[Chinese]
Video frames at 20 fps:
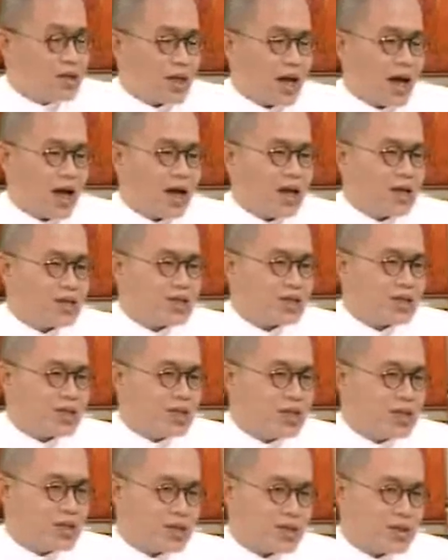他
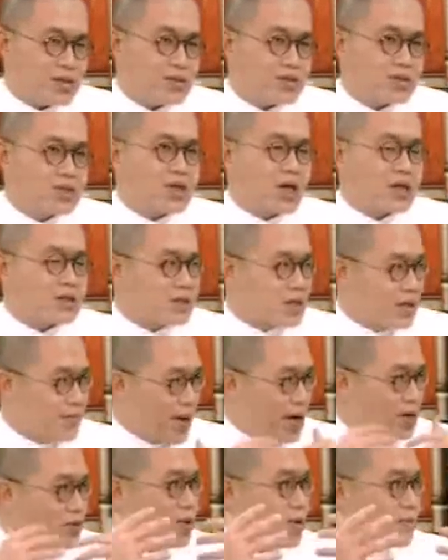是整个
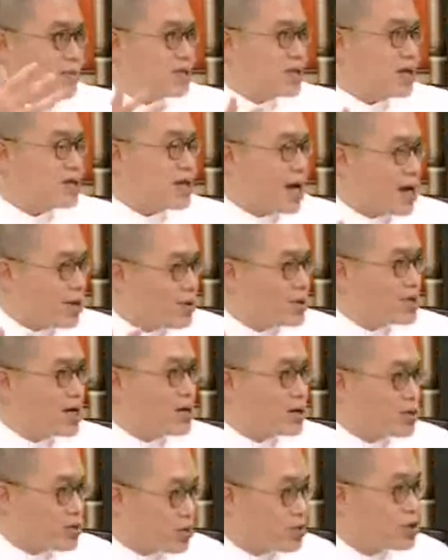帮国民党打过
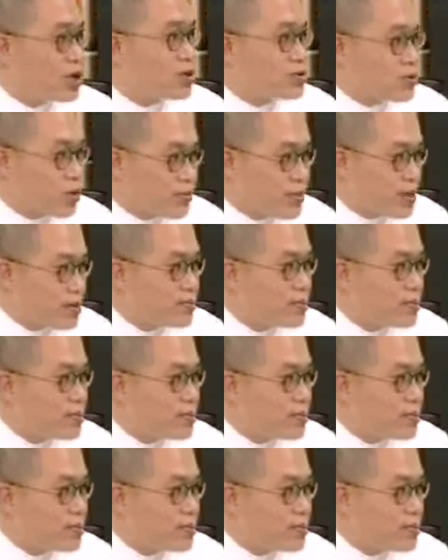仗的都叫荣民，